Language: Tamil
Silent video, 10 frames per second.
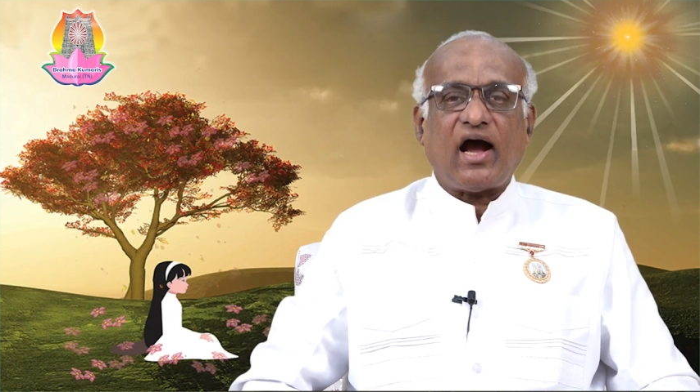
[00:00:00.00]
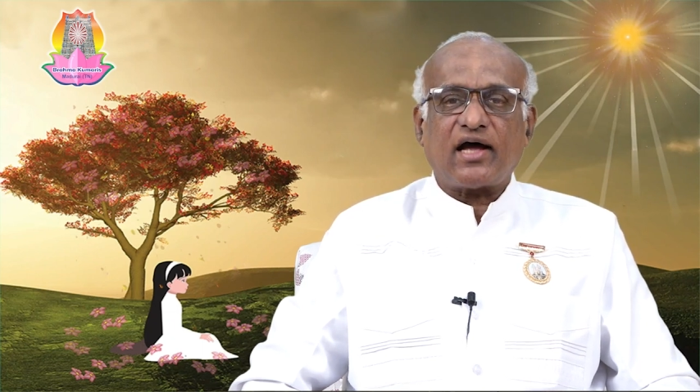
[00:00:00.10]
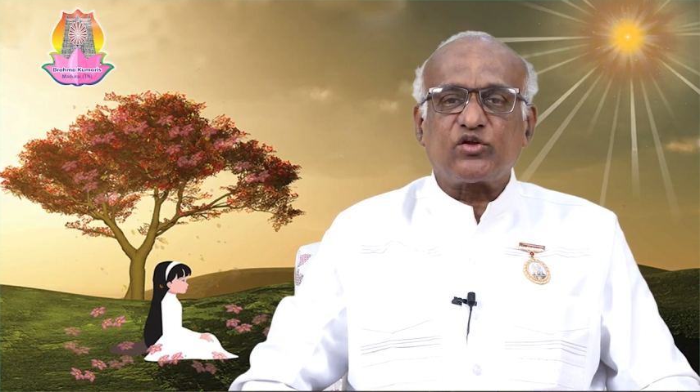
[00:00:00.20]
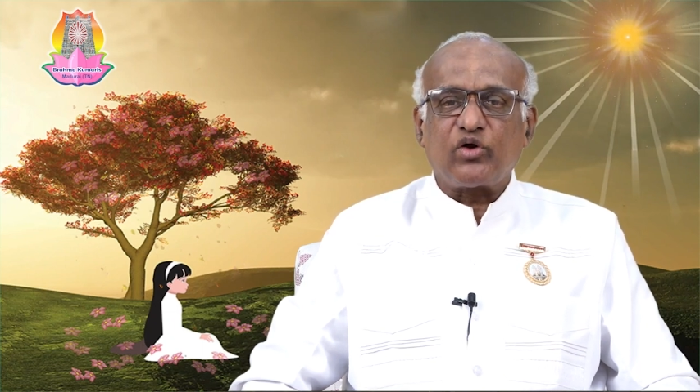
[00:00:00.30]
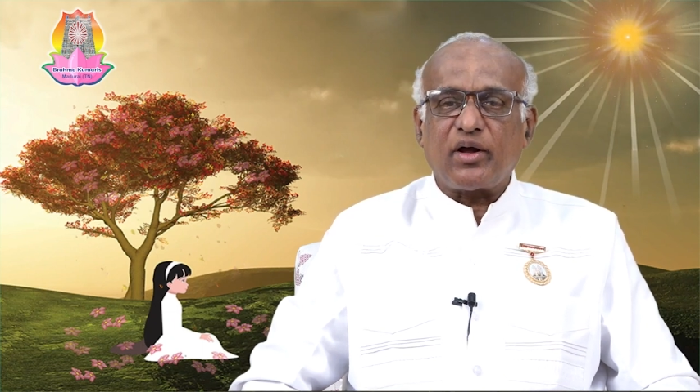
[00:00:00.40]

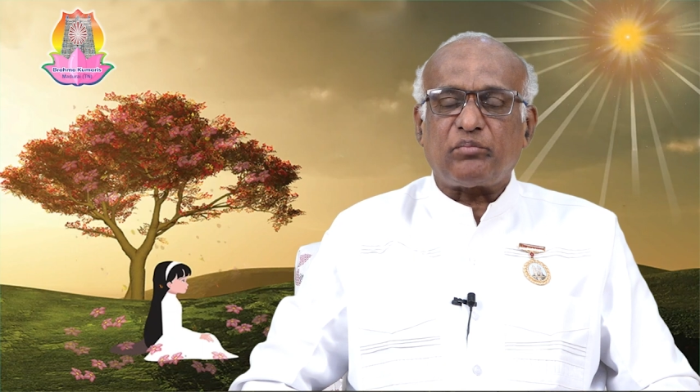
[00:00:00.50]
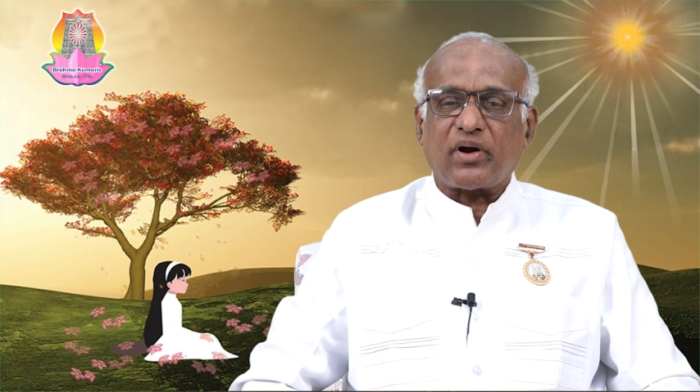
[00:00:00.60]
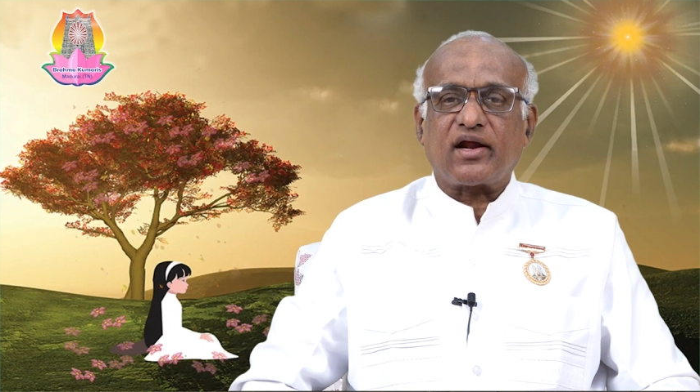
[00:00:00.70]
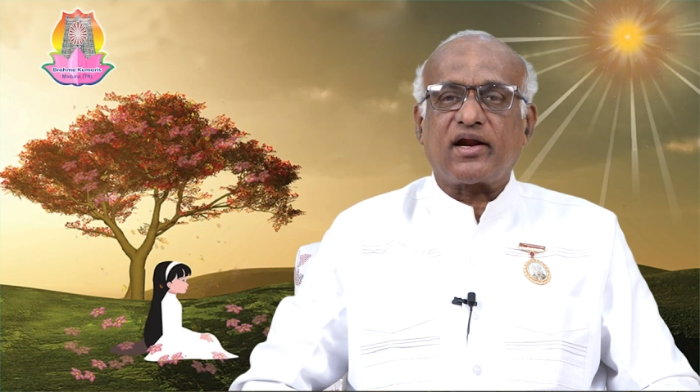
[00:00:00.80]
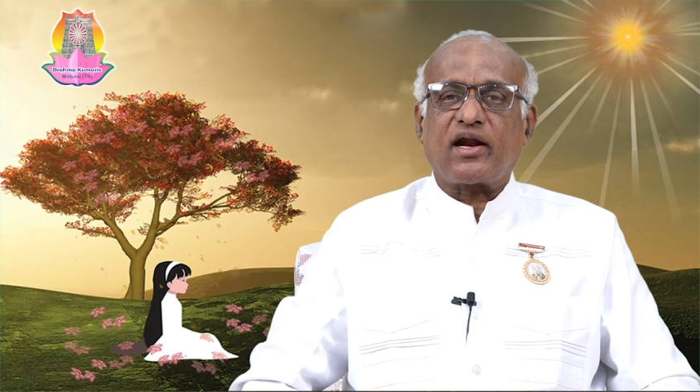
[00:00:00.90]
அதனுடைய
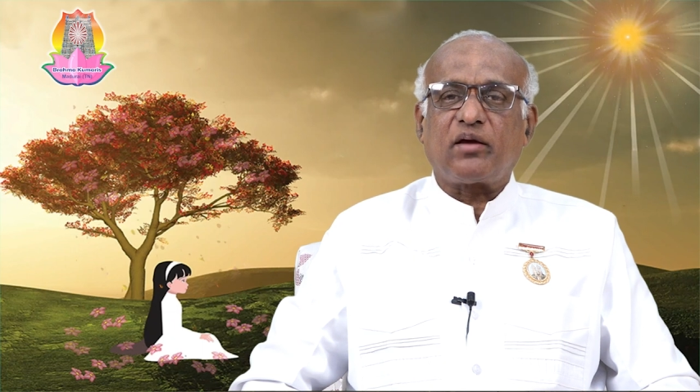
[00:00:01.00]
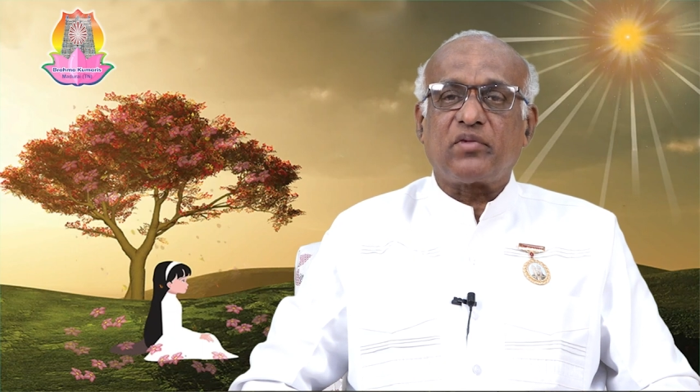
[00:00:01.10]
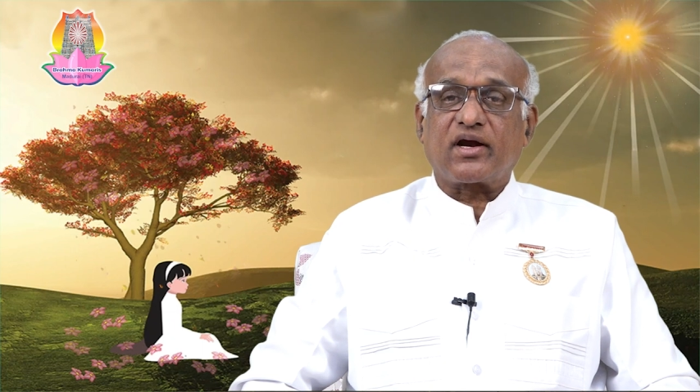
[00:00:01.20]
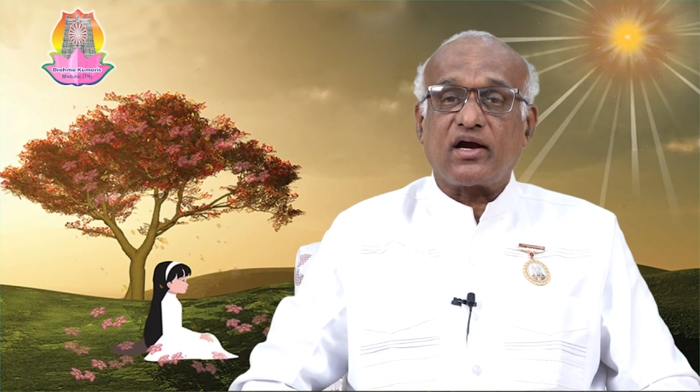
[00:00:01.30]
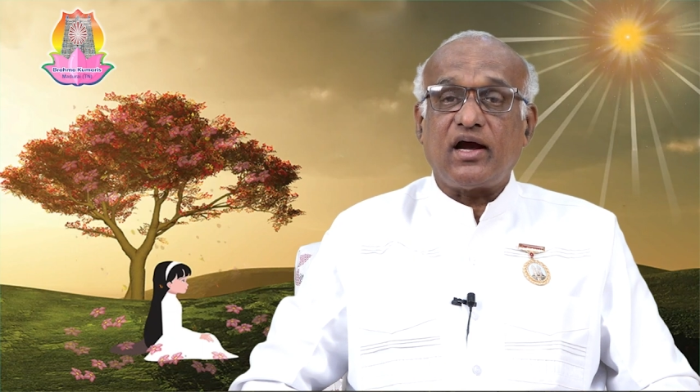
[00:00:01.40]
பலனை
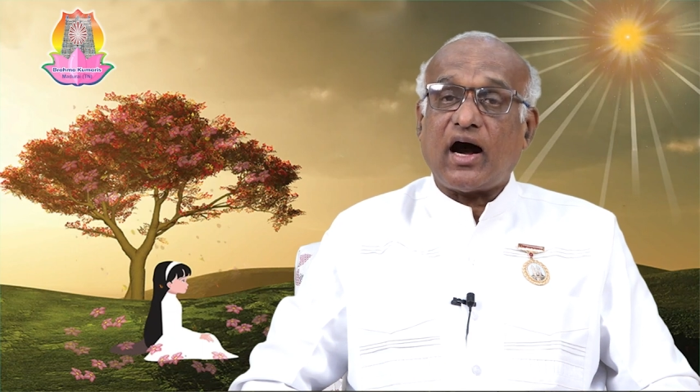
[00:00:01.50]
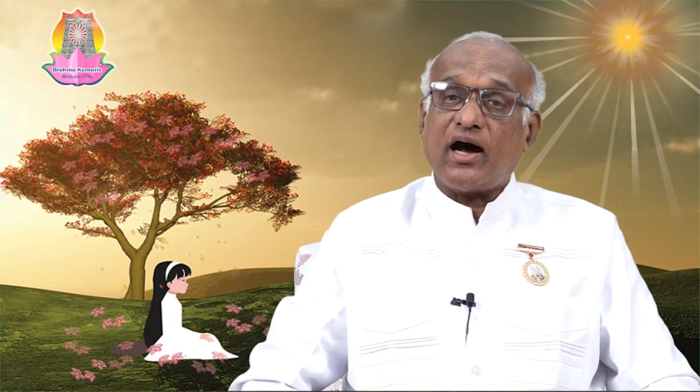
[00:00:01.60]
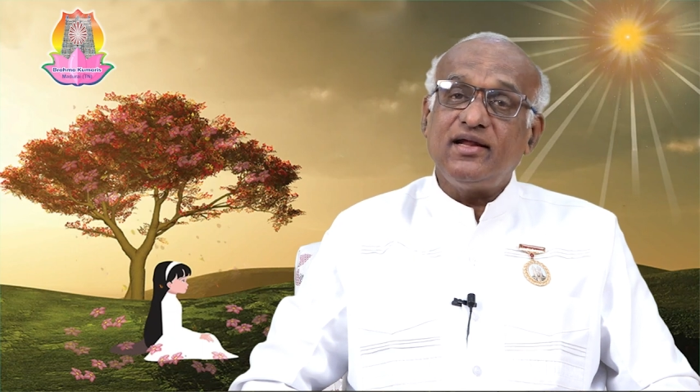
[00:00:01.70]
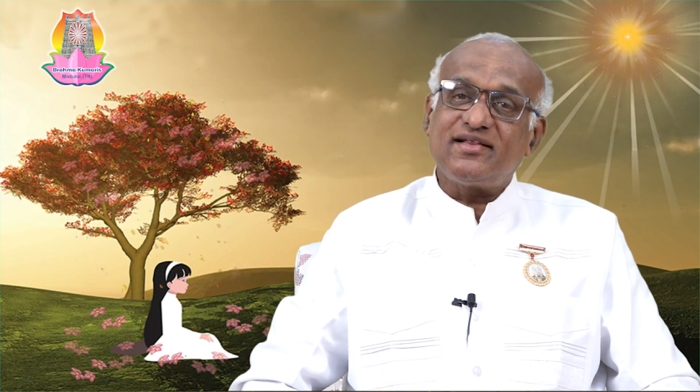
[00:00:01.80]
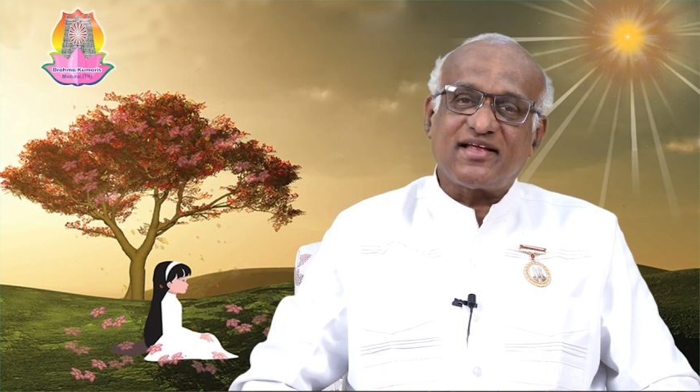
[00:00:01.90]
நமக்கு
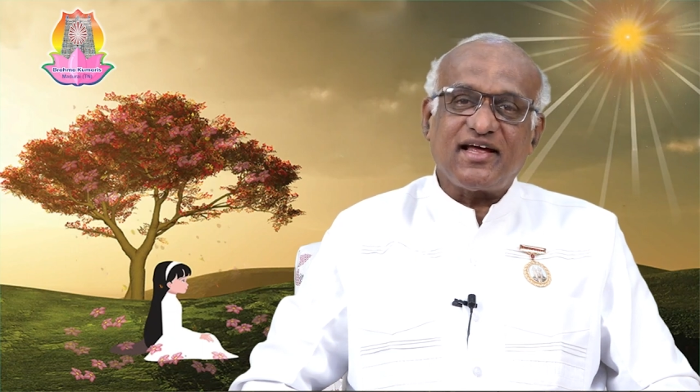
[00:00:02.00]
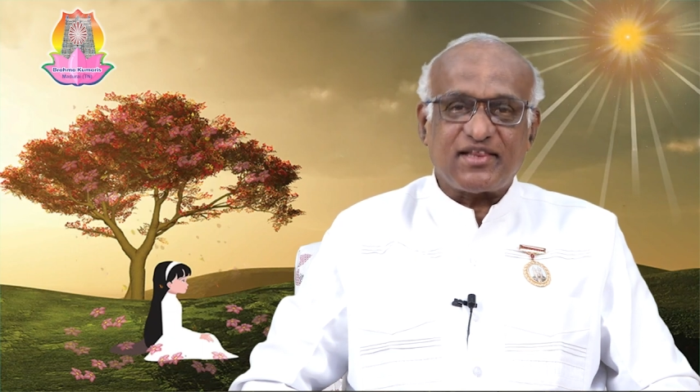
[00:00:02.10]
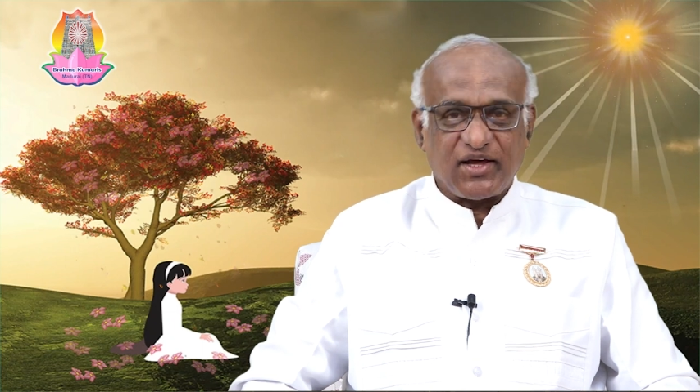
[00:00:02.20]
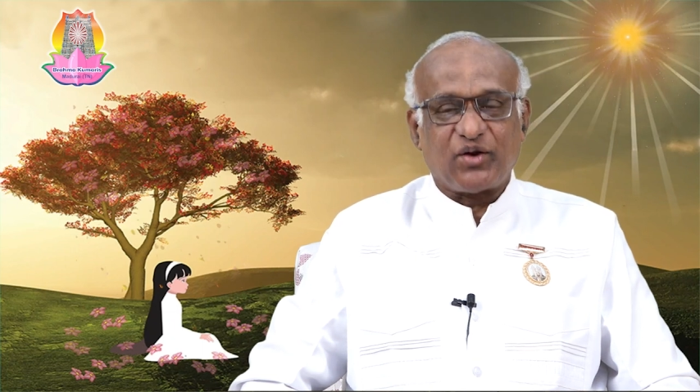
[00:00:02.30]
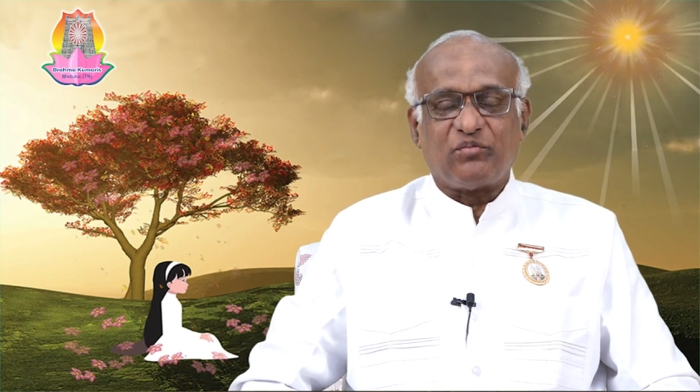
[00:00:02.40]
அளித்தே
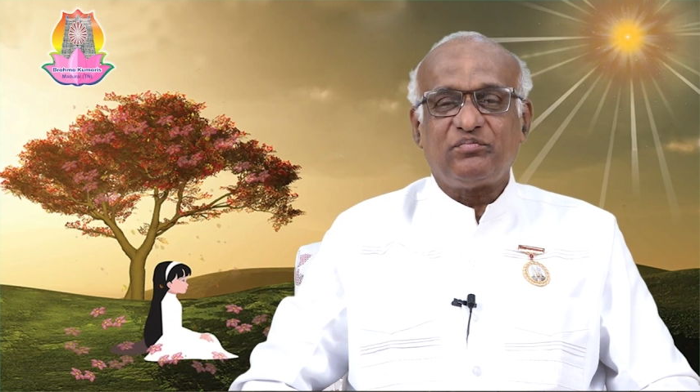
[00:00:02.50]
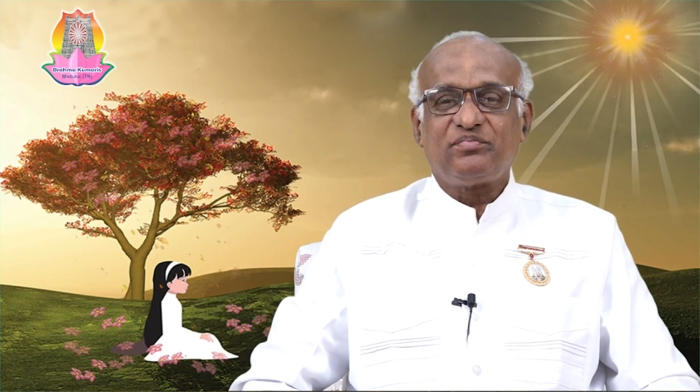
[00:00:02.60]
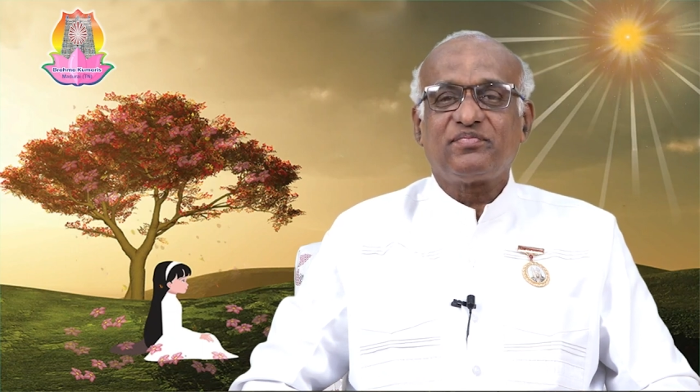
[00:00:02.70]
தீரும்